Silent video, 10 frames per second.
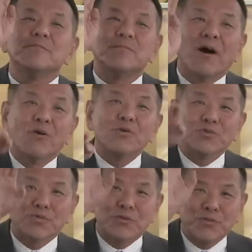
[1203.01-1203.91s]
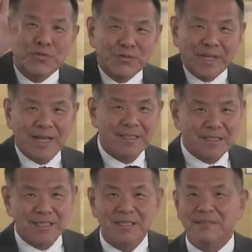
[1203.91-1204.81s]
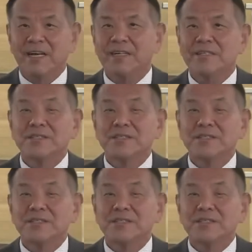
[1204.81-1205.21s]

保血覆盖的人以外。